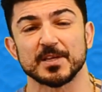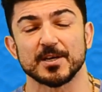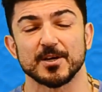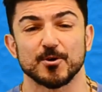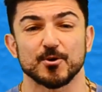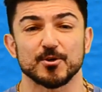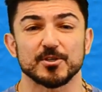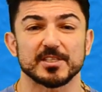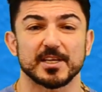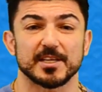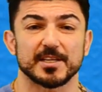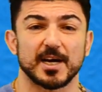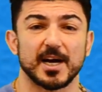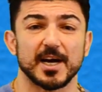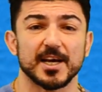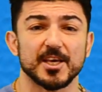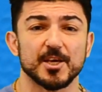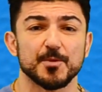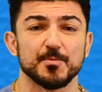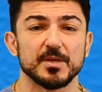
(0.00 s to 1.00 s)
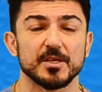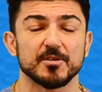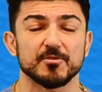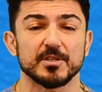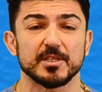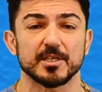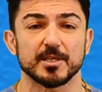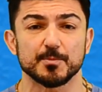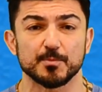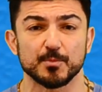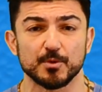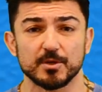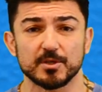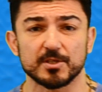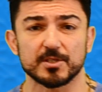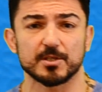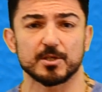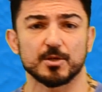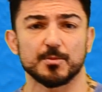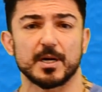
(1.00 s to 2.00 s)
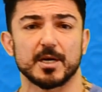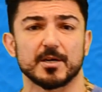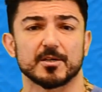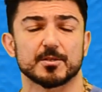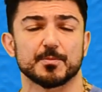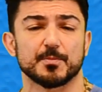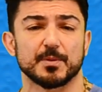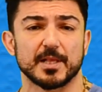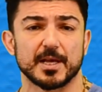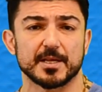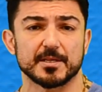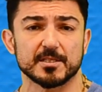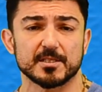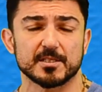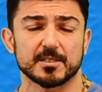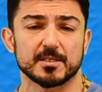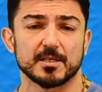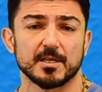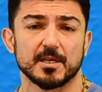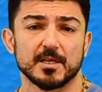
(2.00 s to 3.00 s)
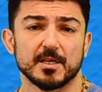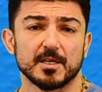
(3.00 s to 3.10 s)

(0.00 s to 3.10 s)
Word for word: O yüzden I have been reading books about planets.